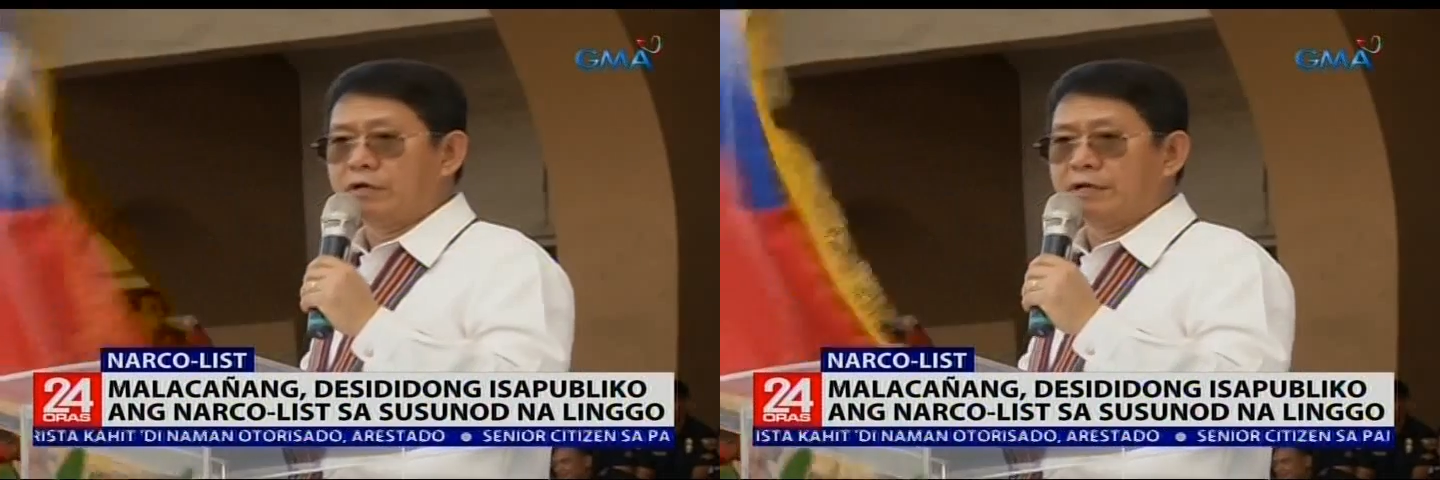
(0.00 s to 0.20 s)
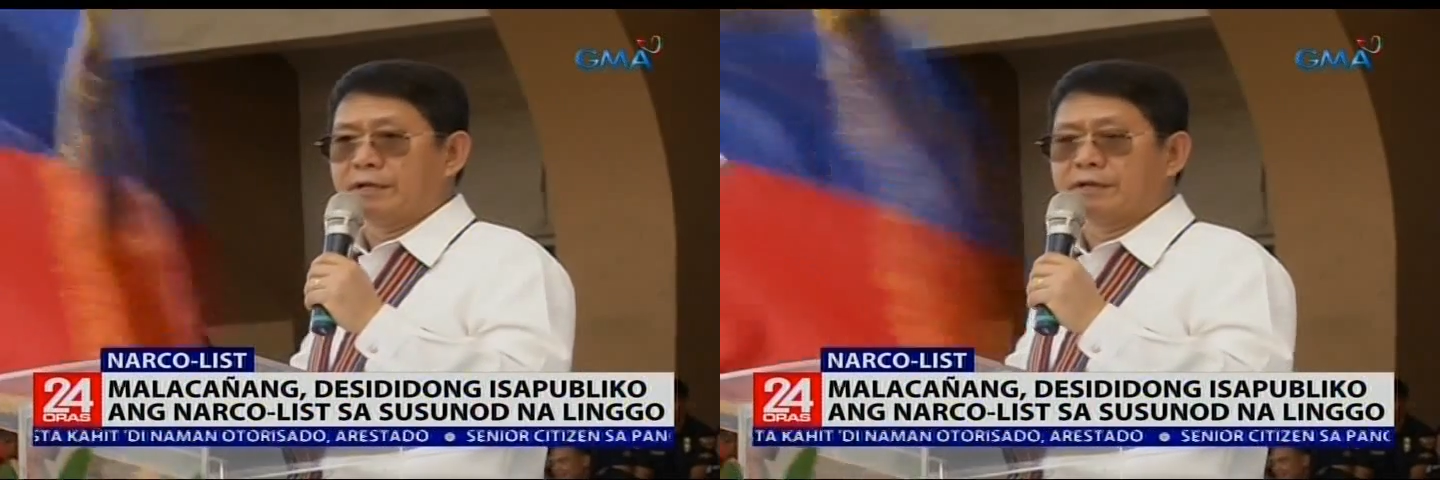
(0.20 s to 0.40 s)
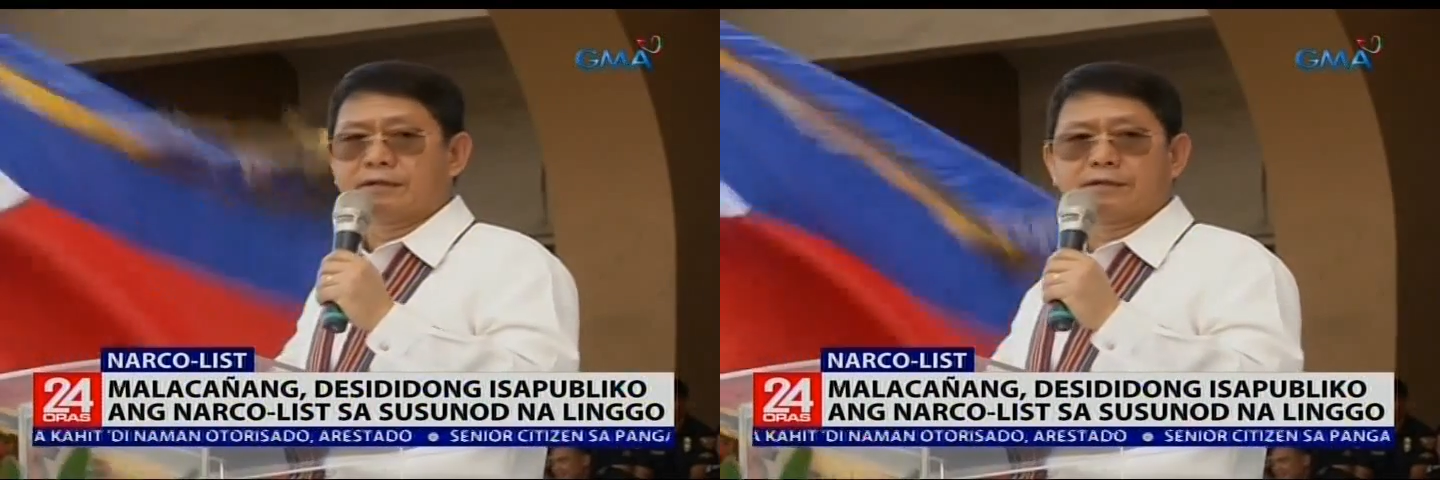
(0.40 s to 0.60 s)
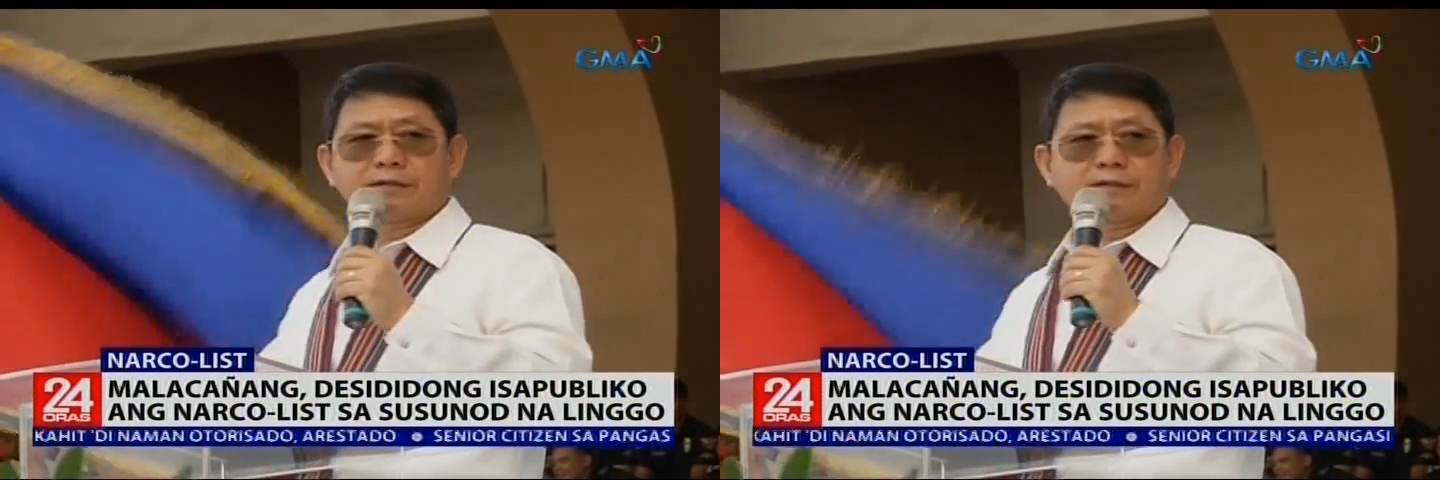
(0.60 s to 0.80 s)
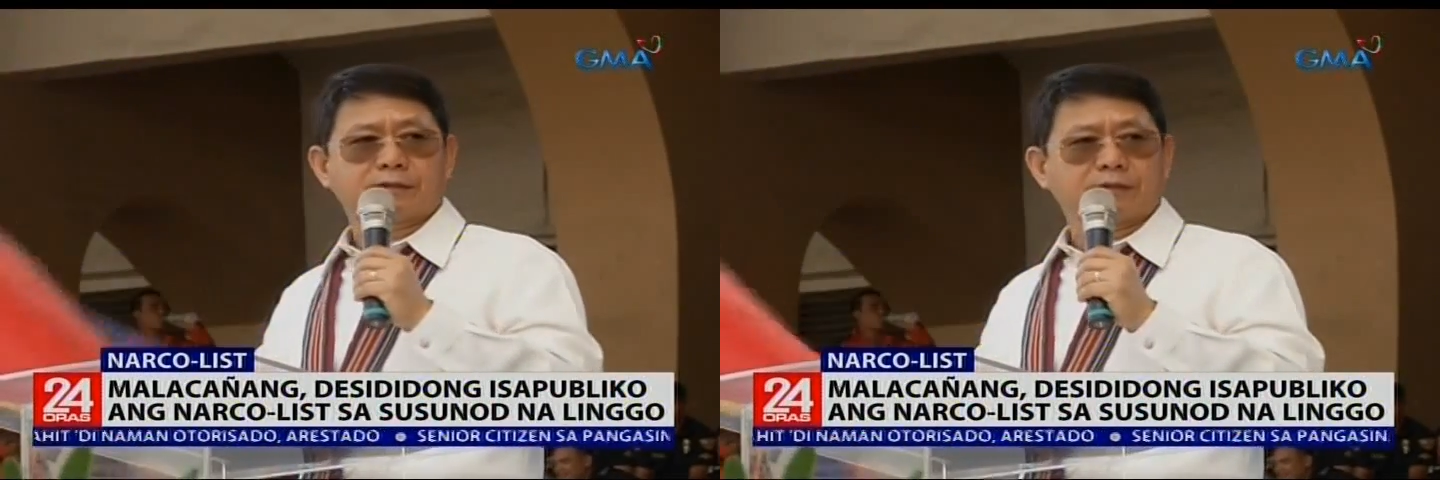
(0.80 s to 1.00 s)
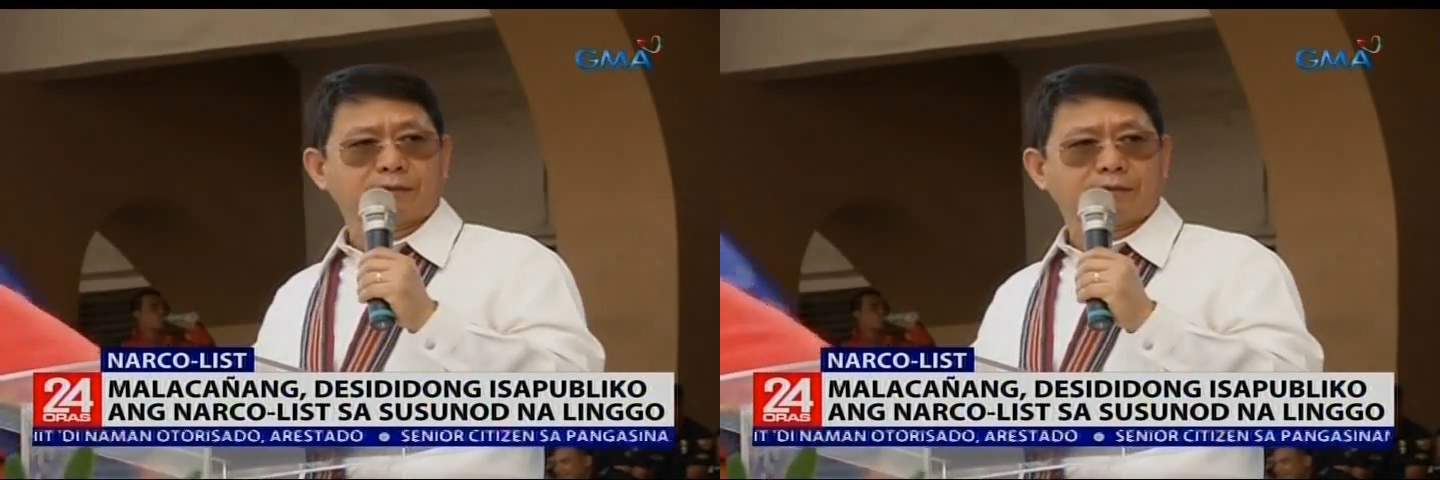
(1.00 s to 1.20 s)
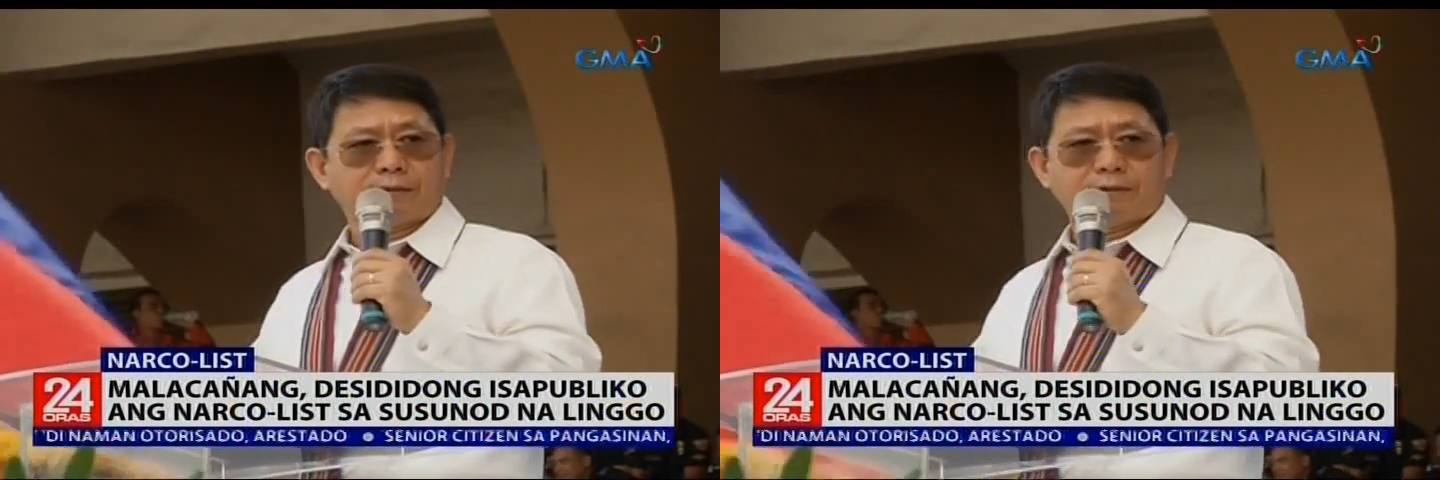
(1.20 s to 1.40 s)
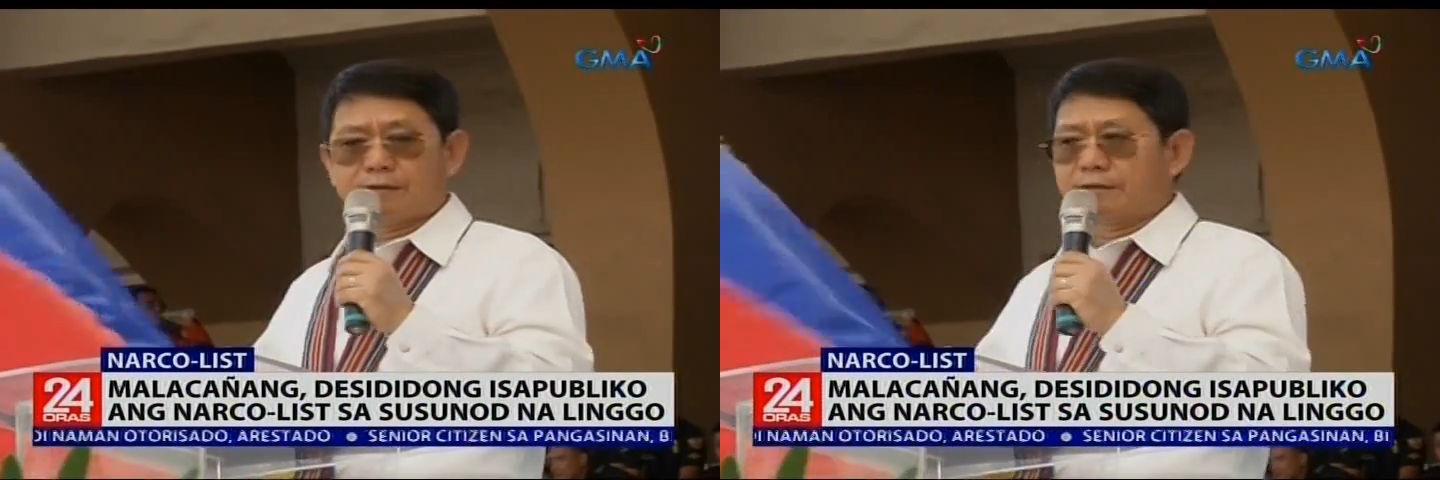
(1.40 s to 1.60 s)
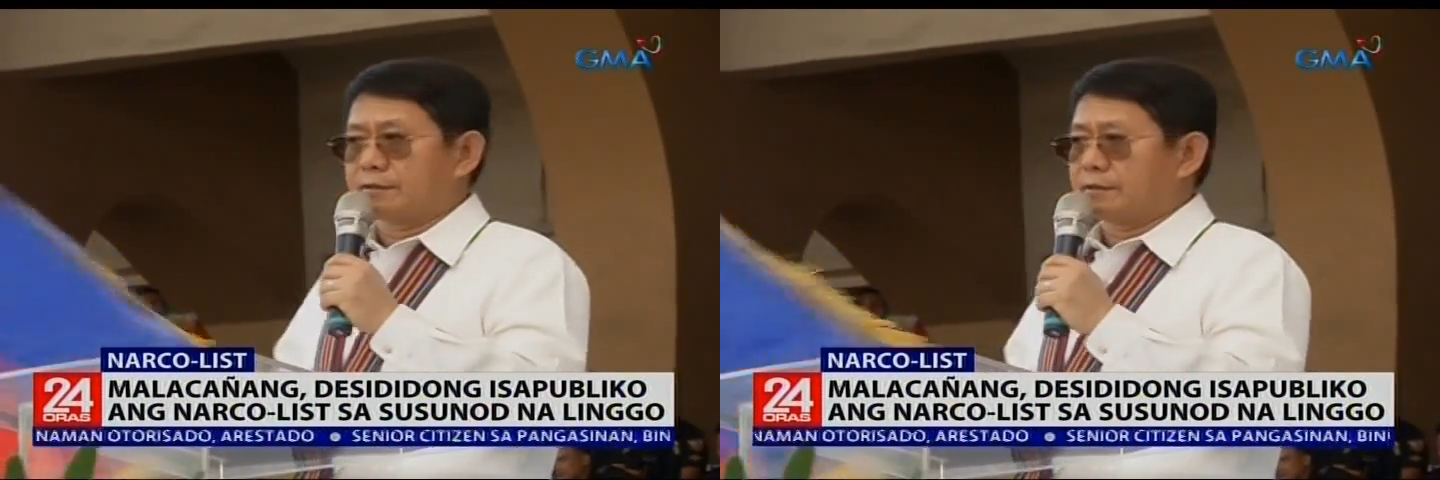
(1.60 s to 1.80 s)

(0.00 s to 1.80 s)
Eduardo Anyo. Hindi raw